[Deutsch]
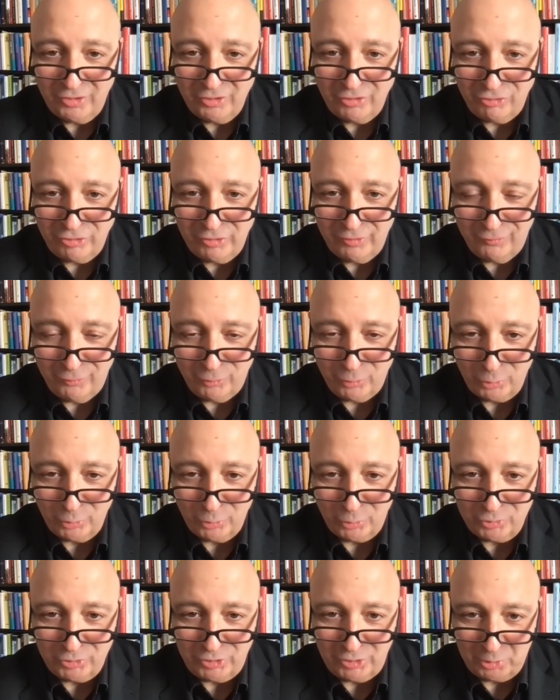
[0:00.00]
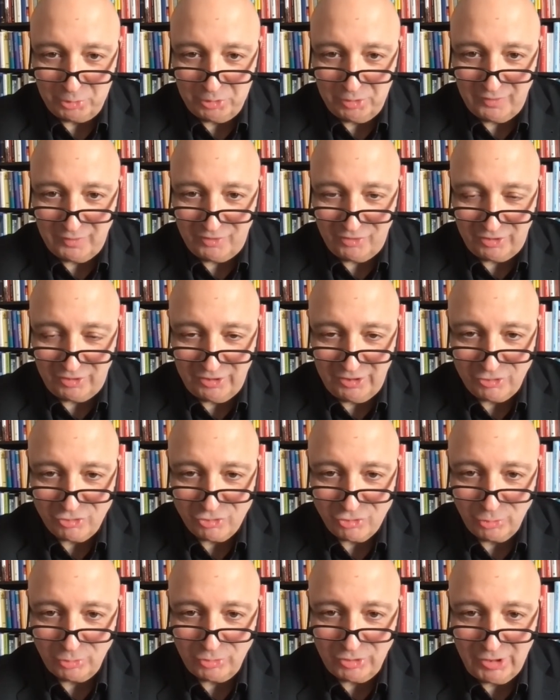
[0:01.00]
Stiftung und die Universität
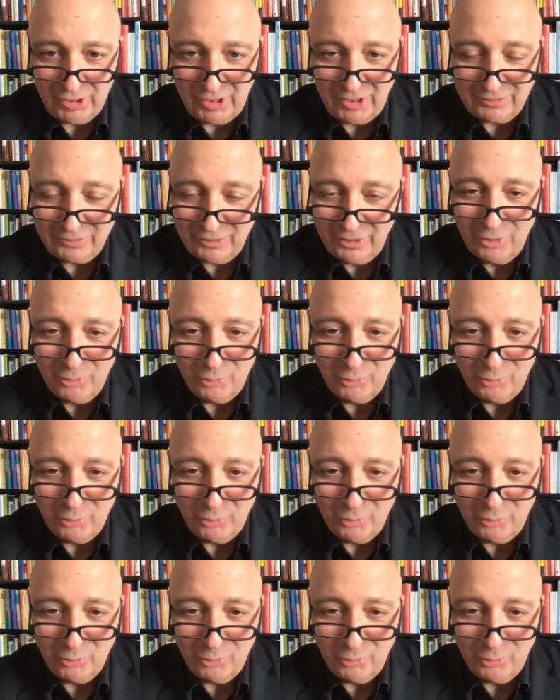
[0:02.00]
Stuttgart.